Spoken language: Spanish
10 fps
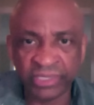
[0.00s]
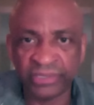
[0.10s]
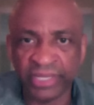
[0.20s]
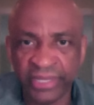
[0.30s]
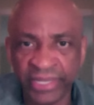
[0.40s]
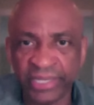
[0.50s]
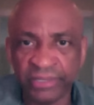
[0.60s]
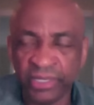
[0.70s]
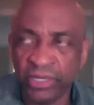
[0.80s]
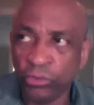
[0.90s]
tenía
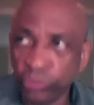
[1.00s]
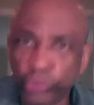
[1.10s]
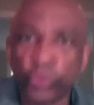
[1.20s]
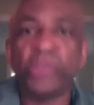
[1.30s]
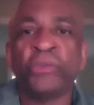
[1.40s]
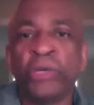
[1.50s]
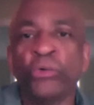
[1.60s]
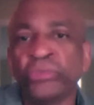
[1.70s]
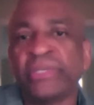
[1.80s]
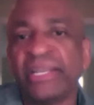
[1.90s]
un sueño de
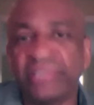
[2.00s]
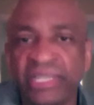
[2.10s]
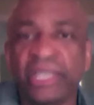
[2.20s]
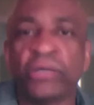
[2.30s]
juntar a Celia